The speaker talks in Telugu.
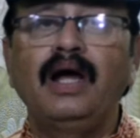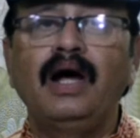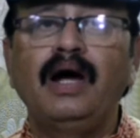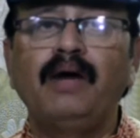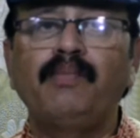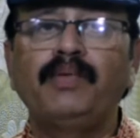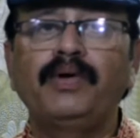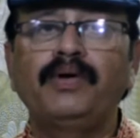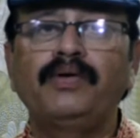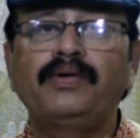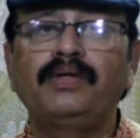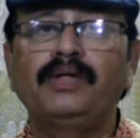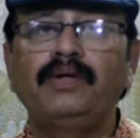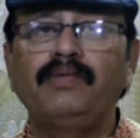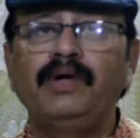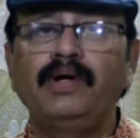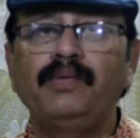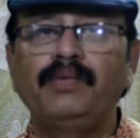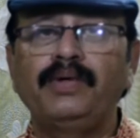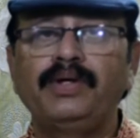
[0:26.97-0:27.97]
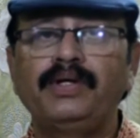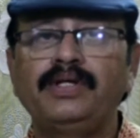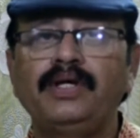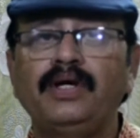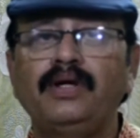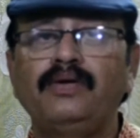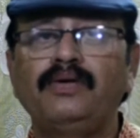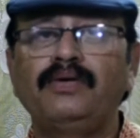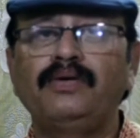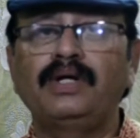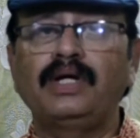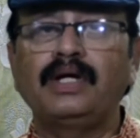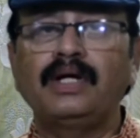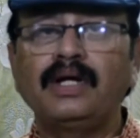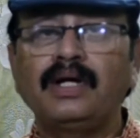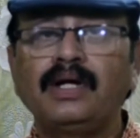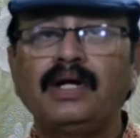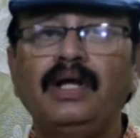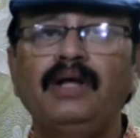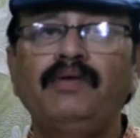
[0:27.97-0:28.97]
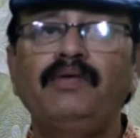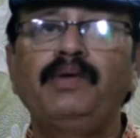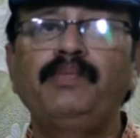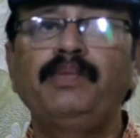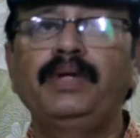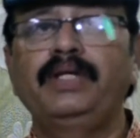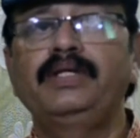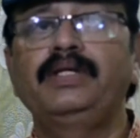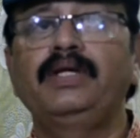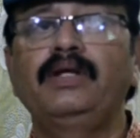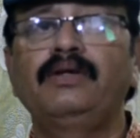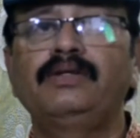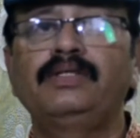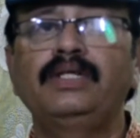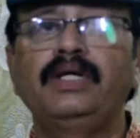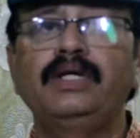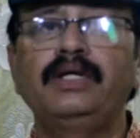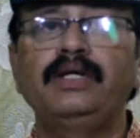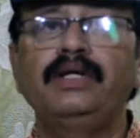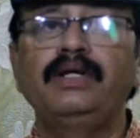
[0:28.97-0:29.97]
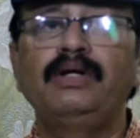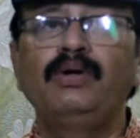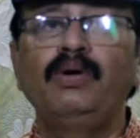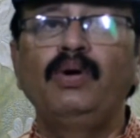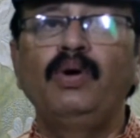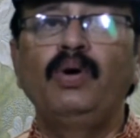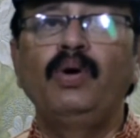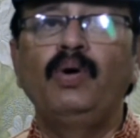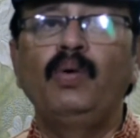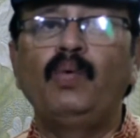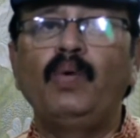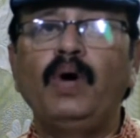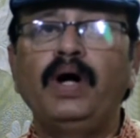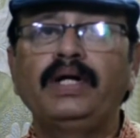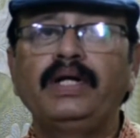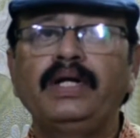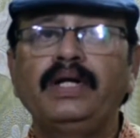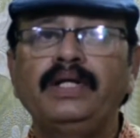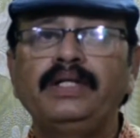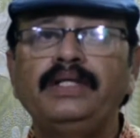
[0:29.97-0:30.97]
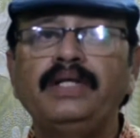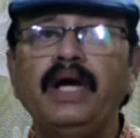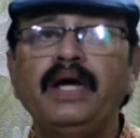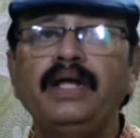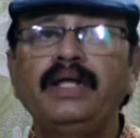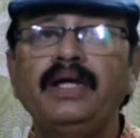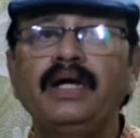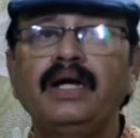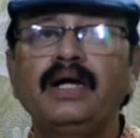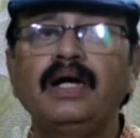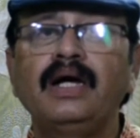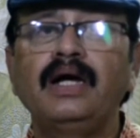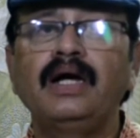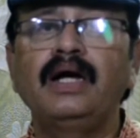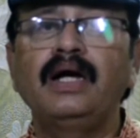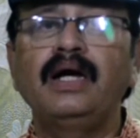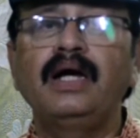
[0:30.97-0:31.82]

ఆ ప్రకృతి వైపరీత్యాల్లో రకరకాల వైపరీత్యాలు వస్తాయి వాటిని ధైర్యంగా